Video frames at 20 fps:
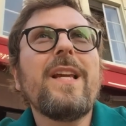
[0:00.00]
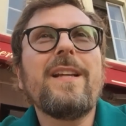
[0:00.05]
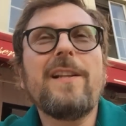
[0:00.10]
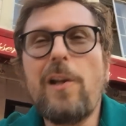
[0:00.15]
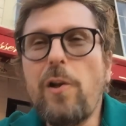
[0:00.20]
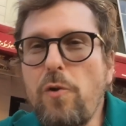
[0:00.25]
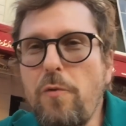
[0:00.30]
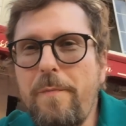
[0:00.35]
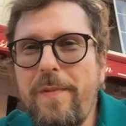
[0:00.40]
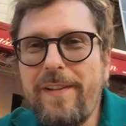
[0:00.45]

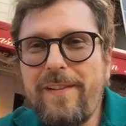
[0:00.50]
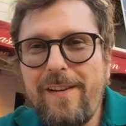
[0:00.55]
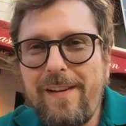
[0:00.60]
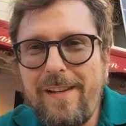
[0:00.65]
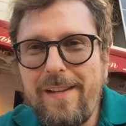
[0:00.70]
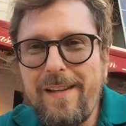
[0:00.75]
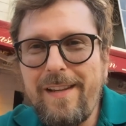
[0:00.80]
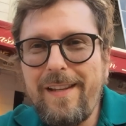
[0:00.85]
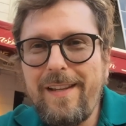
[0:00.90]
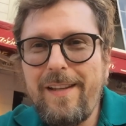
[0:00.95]
для
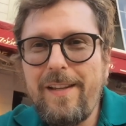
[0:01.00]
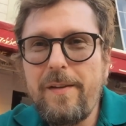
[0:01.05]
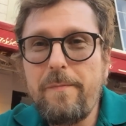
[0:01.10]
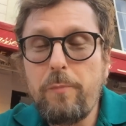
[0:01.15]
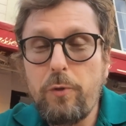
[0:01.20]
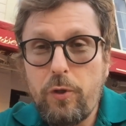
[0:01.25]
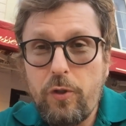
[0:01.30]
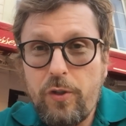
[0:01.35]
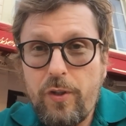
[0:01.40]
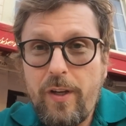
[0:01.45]
любителей
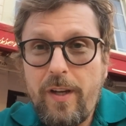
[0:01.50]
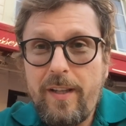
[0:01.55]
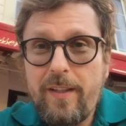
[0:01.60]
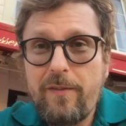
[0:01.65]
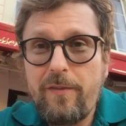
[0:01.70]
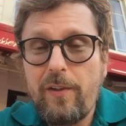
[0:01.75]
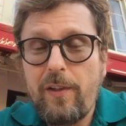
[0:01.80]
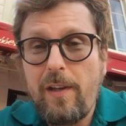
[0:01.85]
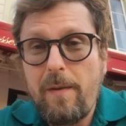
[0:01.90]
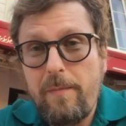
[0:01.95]

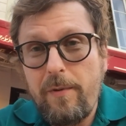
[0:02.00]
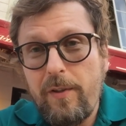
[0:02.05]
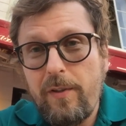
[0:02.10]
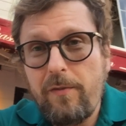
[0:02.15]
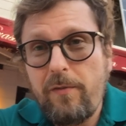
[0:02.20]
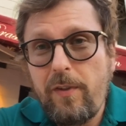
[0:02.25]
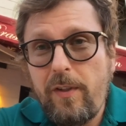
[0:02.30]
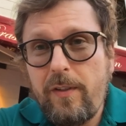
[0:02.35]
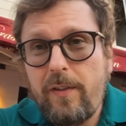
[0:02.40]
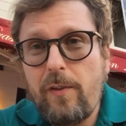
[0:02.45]
путешествий, для
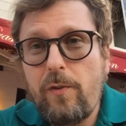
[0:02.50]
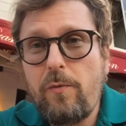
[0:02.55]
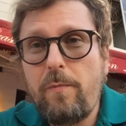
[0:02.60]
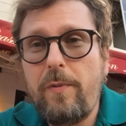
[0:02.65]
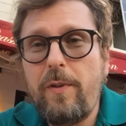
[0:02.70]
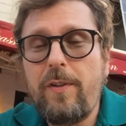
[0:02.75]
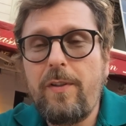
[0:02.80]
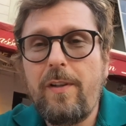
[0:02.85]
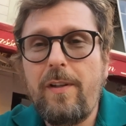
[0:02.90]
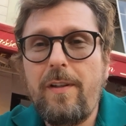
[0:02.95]
безвиза
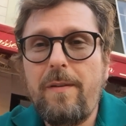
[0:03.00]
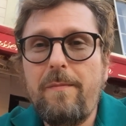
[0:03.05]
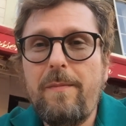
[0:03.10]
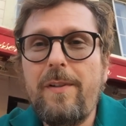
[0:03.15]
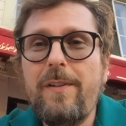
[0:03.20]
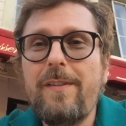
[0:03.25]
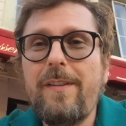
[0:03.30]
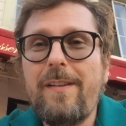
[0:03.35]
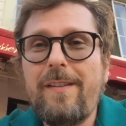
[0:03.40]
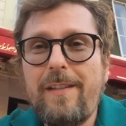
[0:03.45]
любителей,
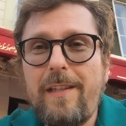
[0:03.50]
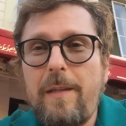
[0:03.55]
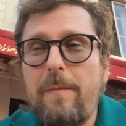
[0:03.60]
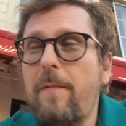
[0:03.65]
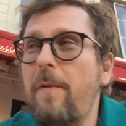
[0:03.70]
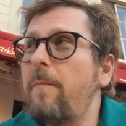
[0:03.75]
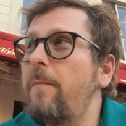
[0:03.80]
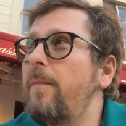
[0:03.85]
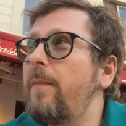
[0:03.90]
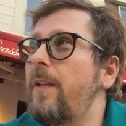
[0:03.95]
мы
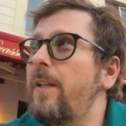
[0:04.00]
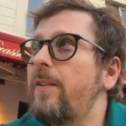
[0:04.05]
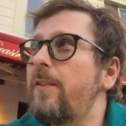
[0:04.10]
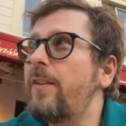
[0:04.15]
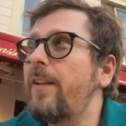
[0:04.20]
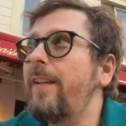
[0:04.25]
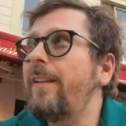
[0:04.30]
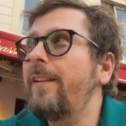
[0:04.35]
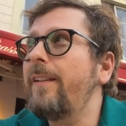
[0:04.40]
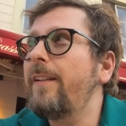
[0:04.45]
заснимем
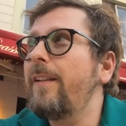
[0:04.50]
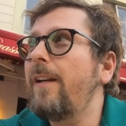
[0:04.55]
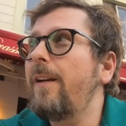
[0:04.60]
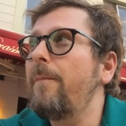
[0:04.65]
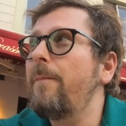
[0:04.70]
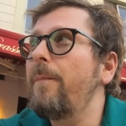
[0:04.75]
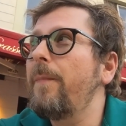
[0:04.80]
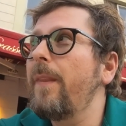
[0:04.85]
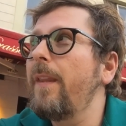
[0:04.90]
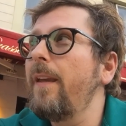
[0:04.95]
цены
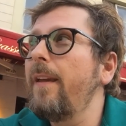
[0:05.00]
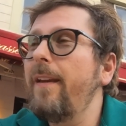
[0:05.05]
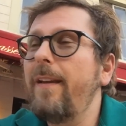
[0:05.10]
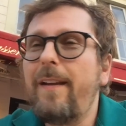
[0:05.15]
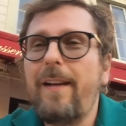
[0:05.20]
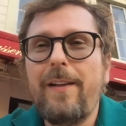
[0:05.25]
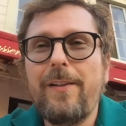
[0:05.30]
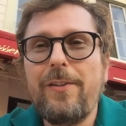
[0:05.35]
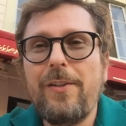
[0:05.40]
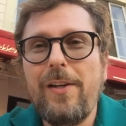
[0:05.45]
на
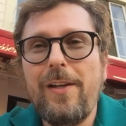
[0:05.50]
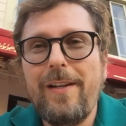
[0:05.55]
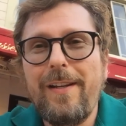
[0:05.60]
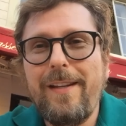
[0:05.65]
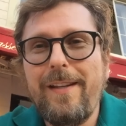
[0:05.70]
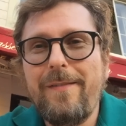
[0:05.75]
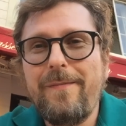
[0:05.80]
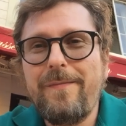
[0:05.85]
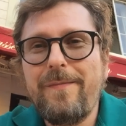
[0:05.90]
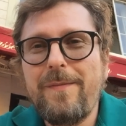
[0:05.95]

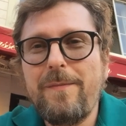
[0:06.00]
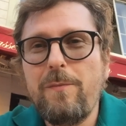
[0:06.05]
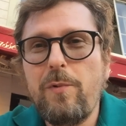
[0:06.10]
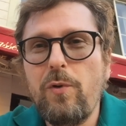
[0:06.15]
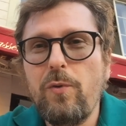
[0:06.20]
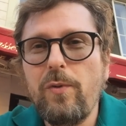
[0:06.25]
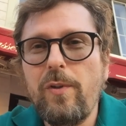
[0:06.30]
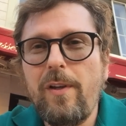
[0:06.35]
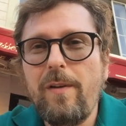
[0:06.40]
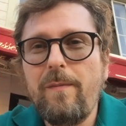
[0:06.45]
отдельные
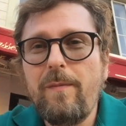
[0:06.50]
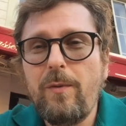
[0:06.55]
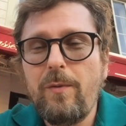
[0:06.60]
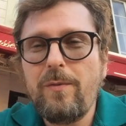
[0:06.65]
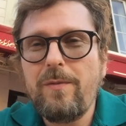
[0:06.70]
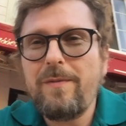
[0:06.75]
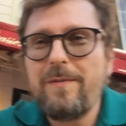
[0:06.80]
блюда. Ну, на